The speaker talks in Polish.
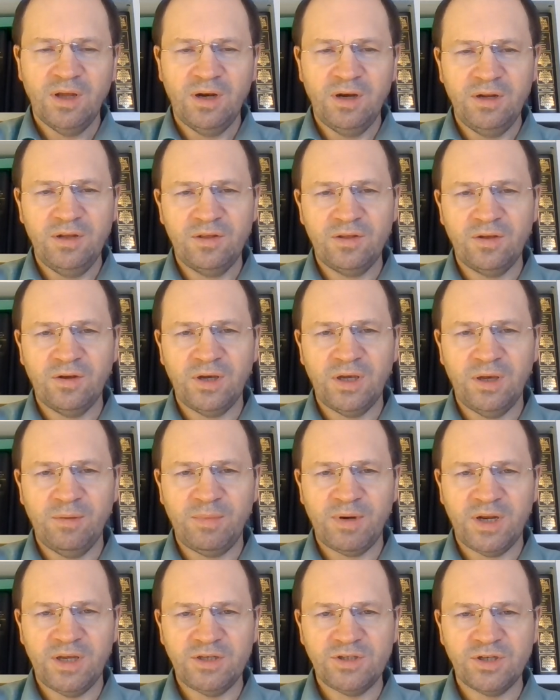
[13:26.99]
List do
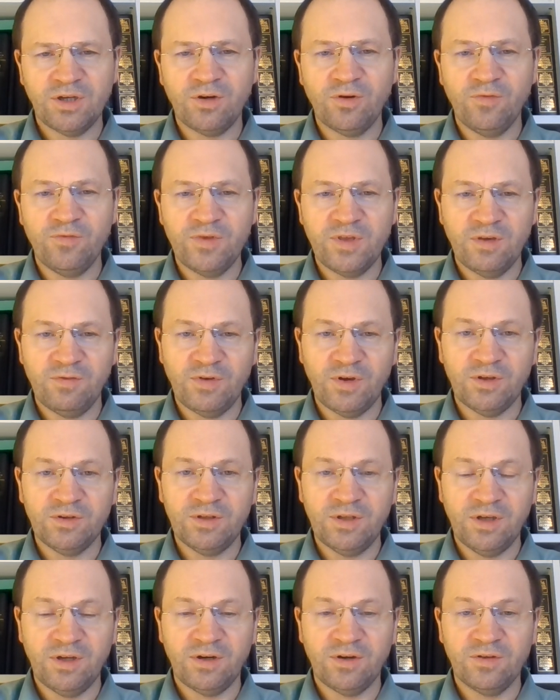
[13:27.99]
Hebrajczyków,
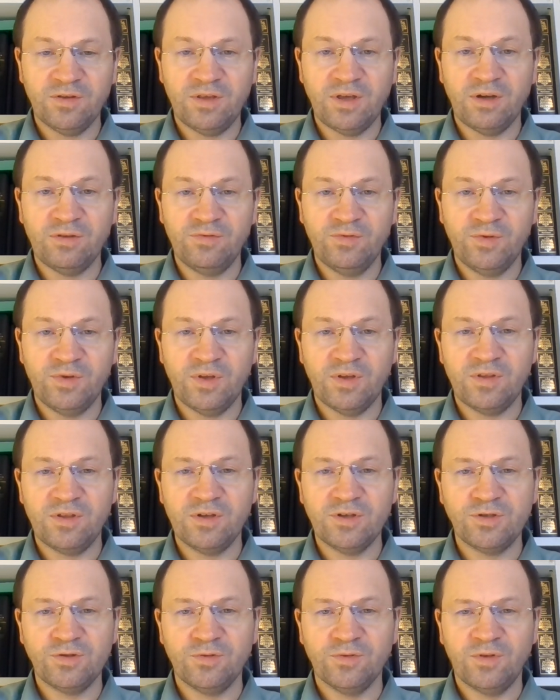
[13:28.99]
9 rozdział,
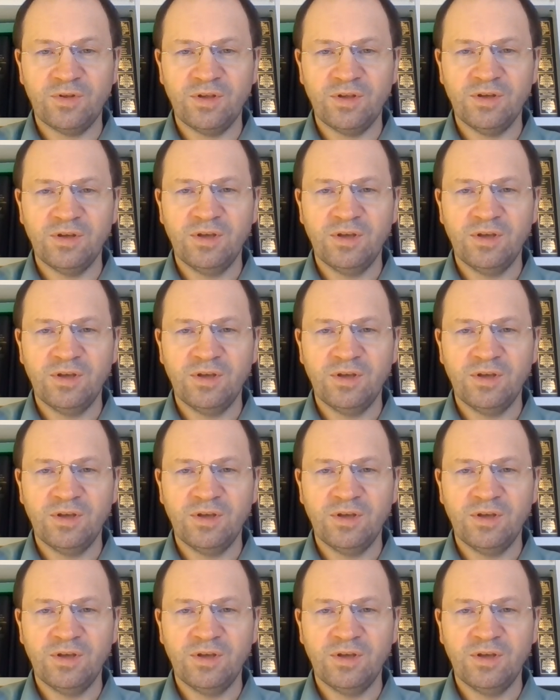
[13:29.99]
26